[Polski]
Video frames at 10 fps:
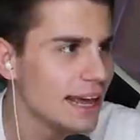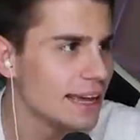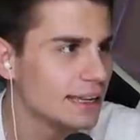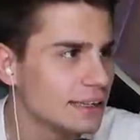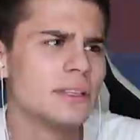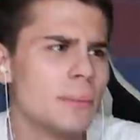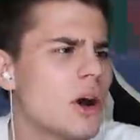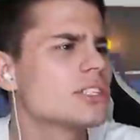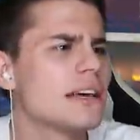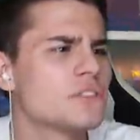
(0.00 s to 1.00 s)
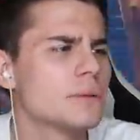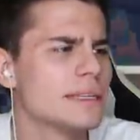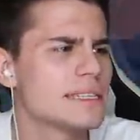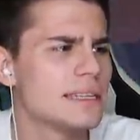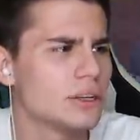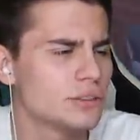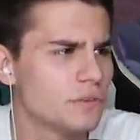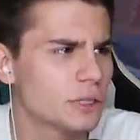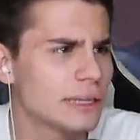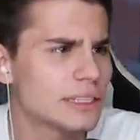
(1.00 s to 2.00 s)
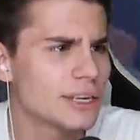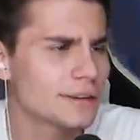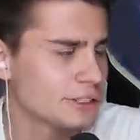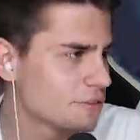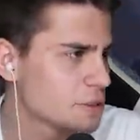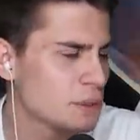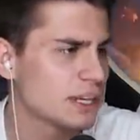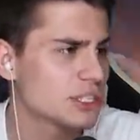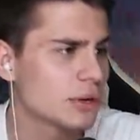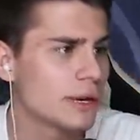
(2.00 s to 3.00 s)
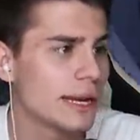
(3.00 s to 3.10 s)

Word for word: Tyle? No można w sumie zginąć w Fortnite, jak się wspinasz na